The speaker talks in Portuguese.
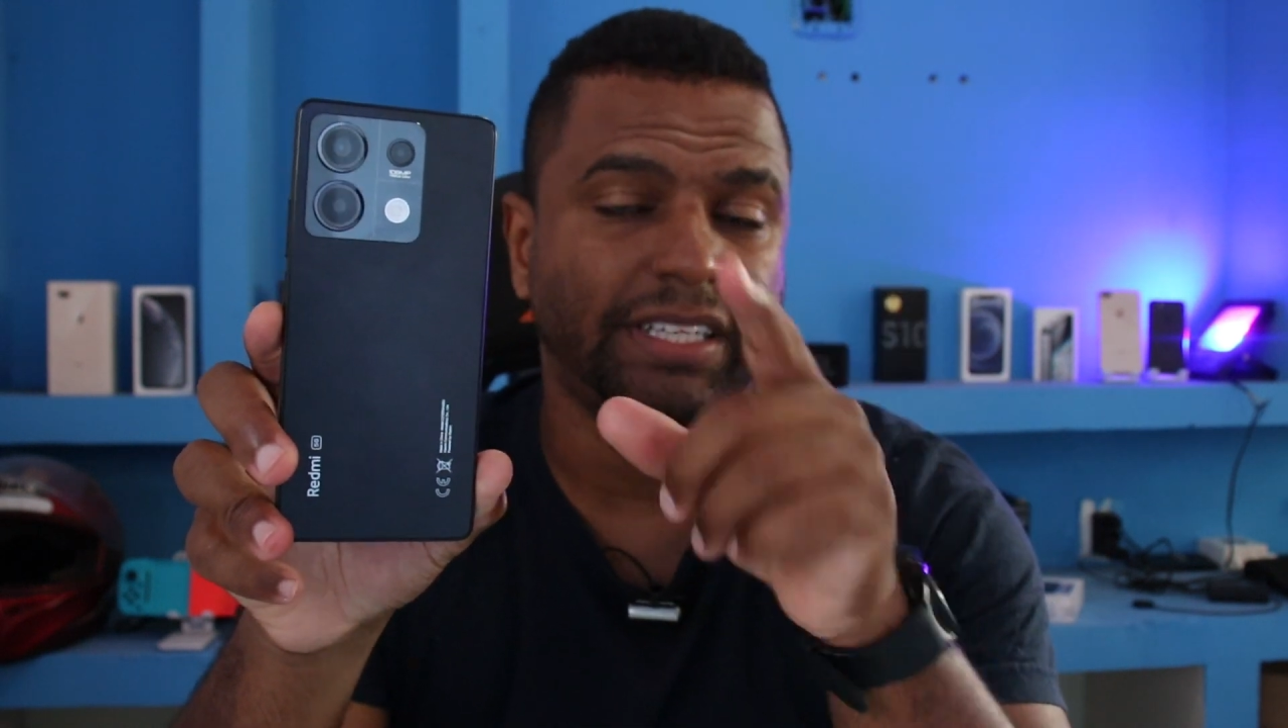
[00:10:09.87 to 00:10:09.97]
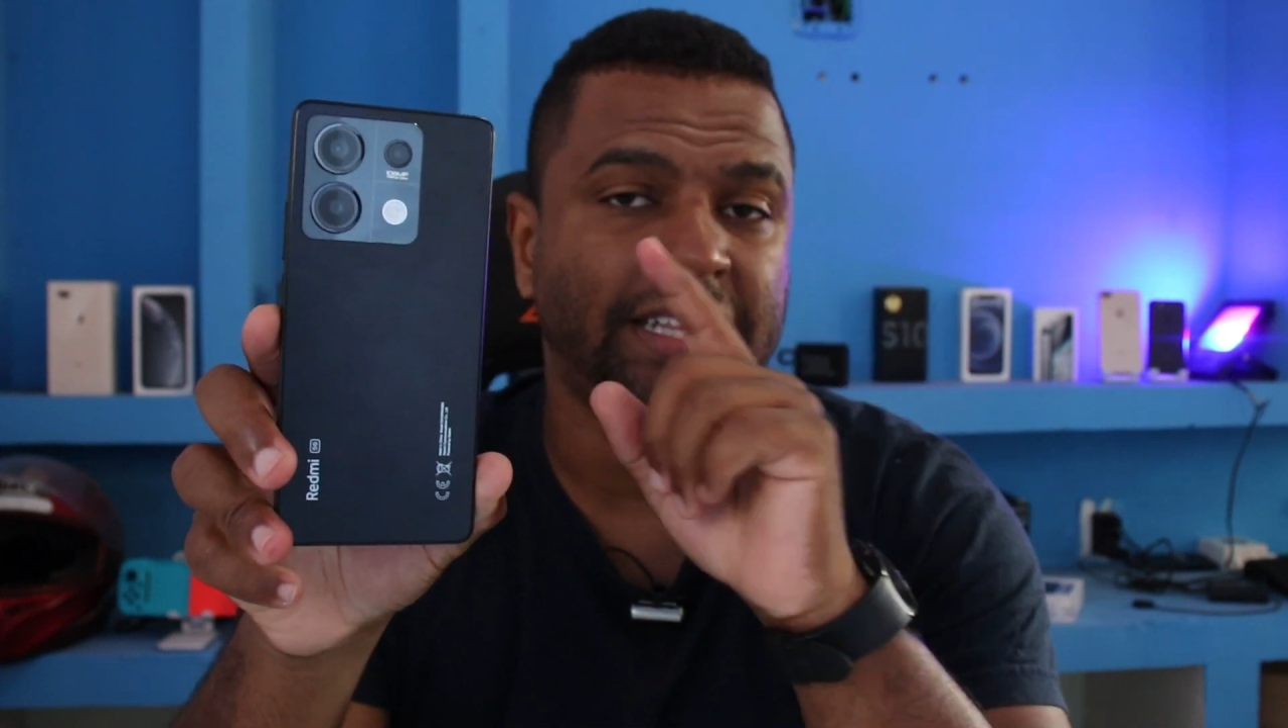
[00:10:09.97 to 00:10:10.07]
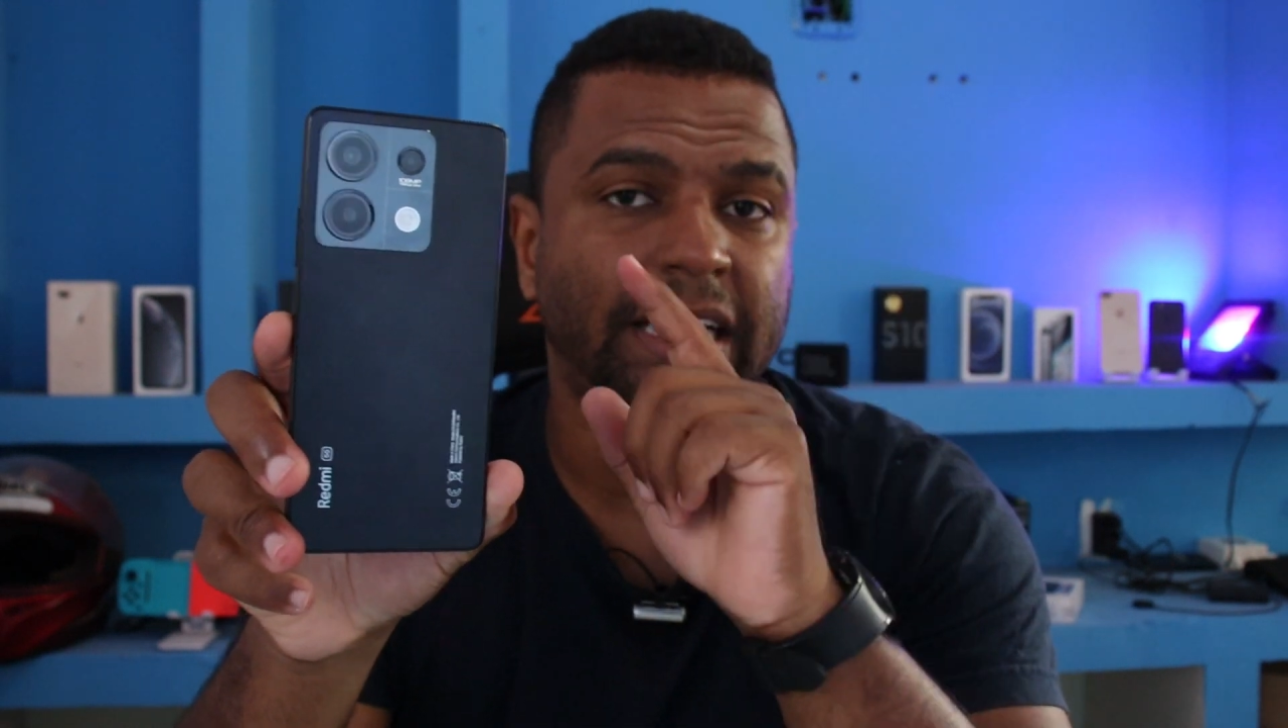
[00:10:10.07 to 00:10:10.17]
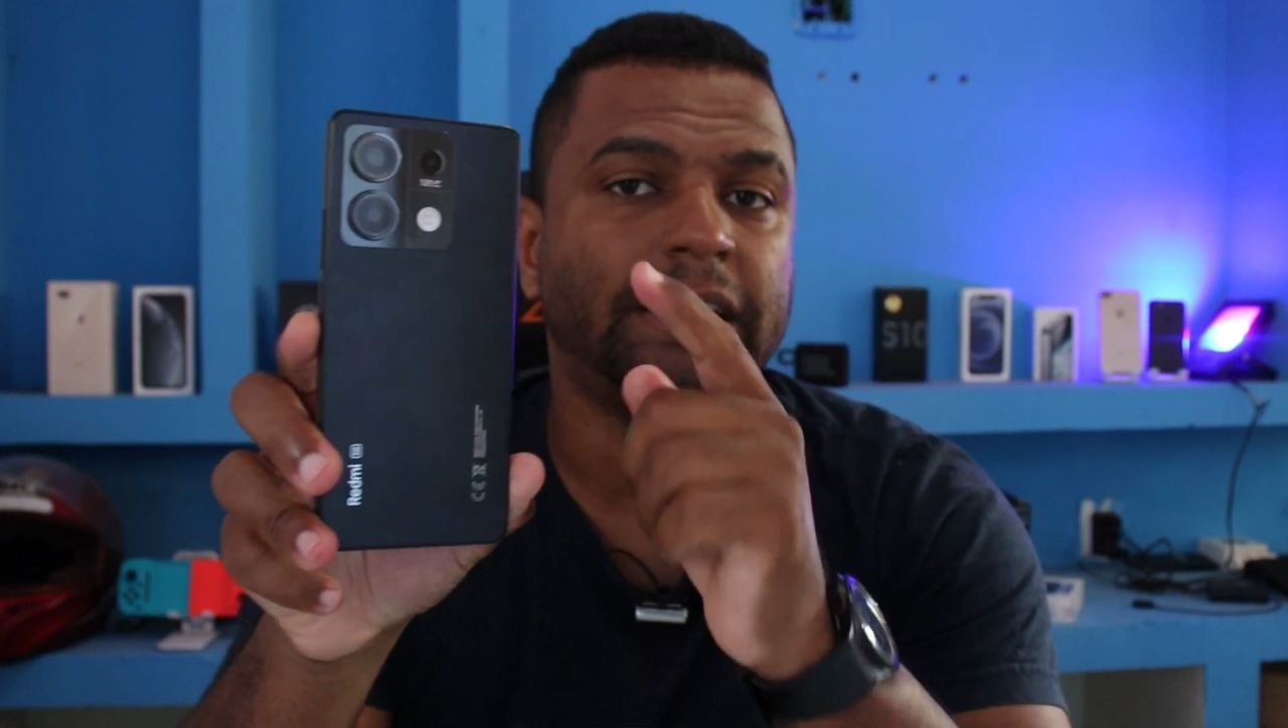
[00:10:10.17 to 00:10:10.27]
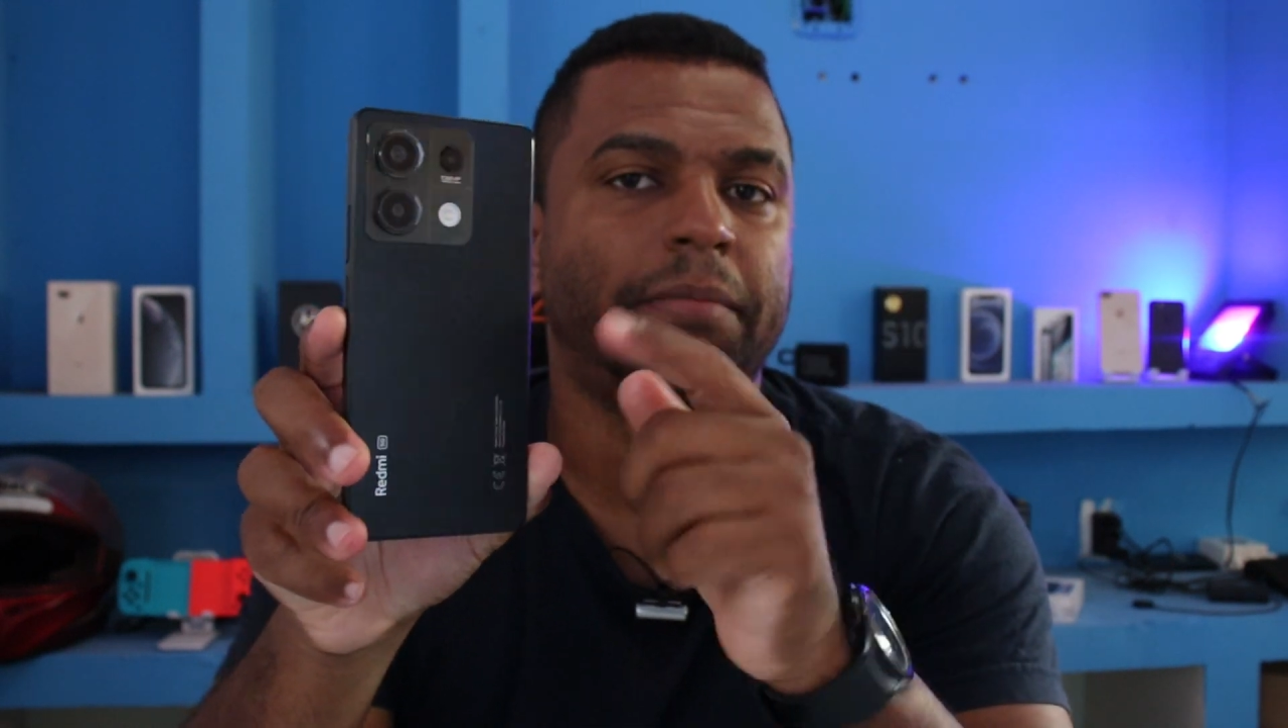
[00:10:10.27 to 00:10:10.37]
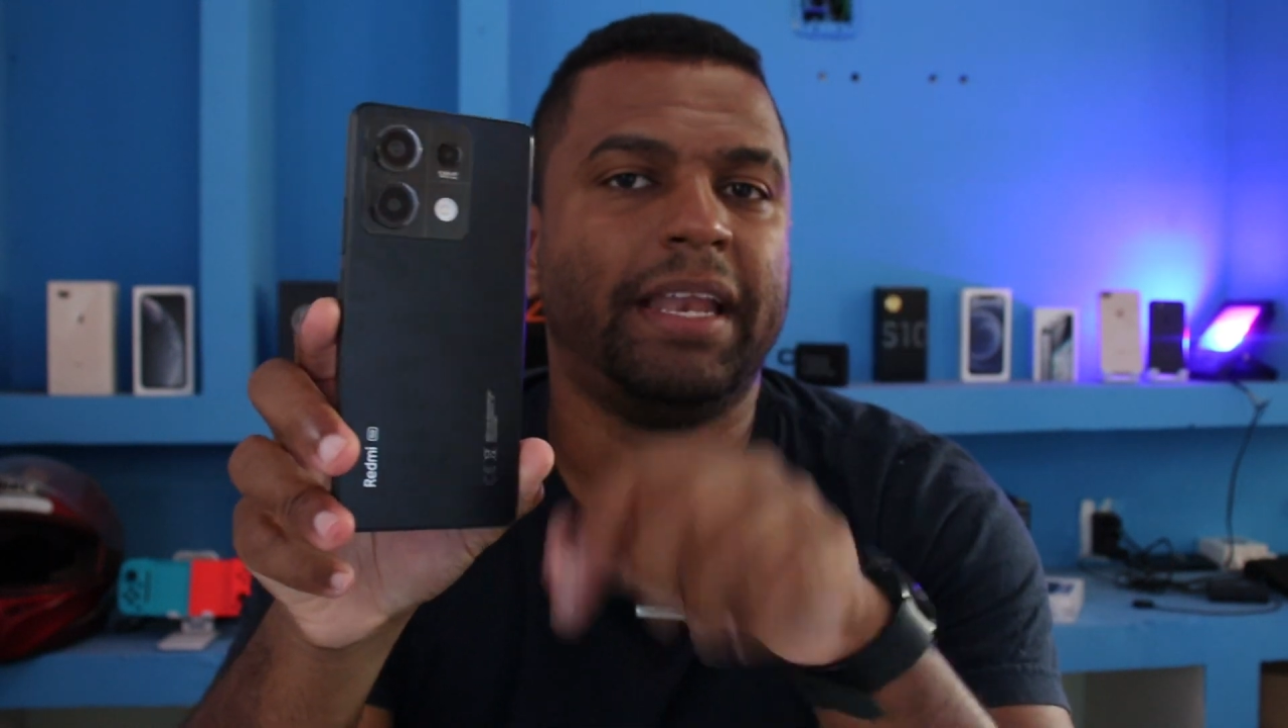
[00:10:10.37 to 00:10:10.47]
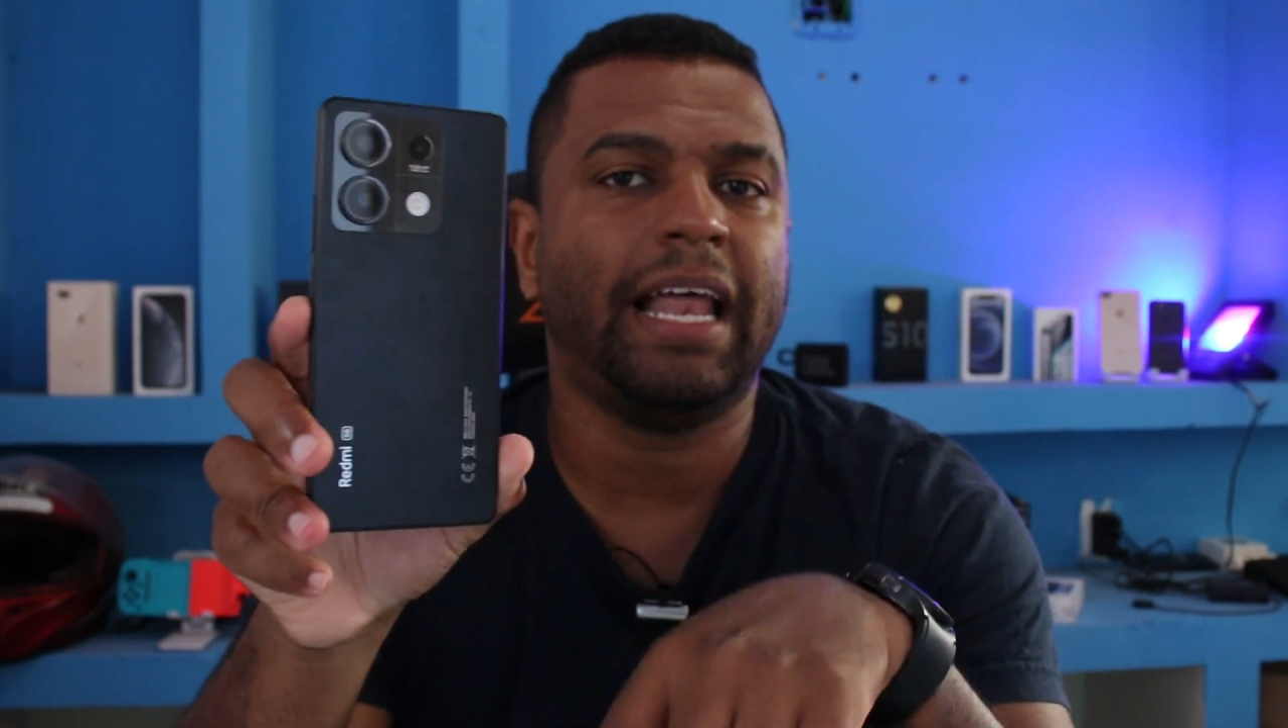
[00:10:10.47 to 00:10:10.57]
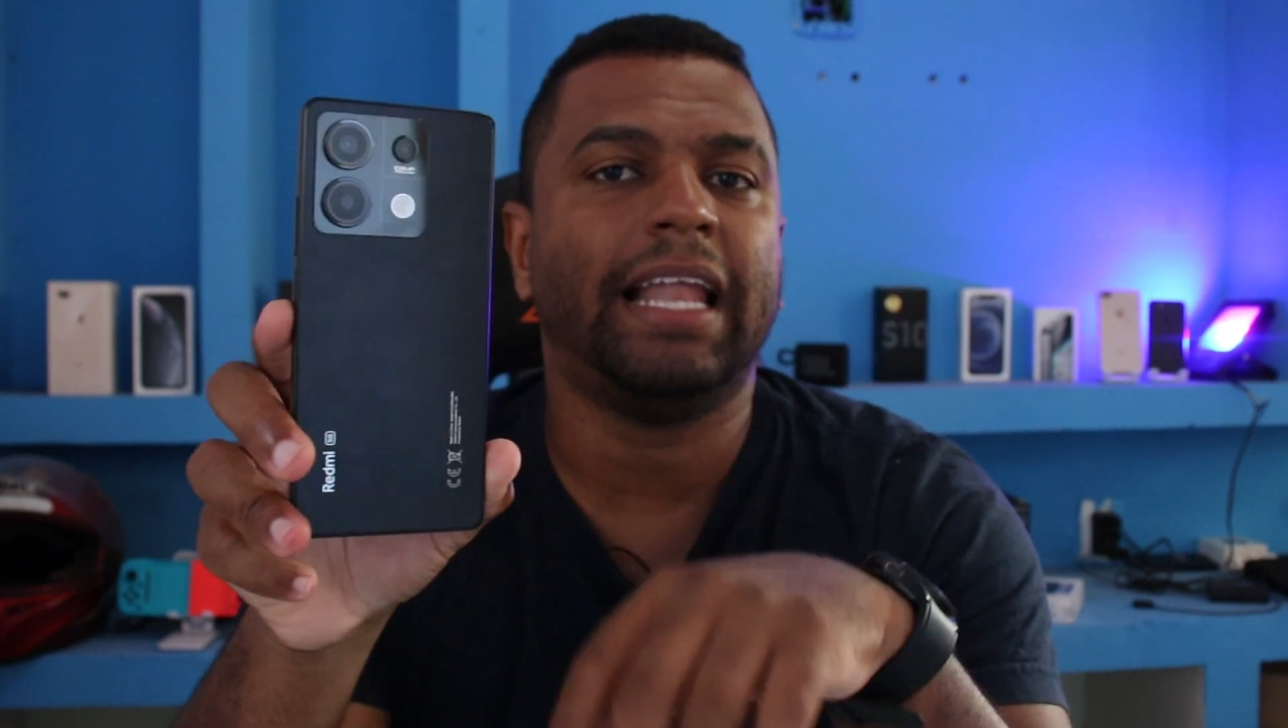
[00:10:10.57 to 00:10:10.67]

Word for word: a dele também é na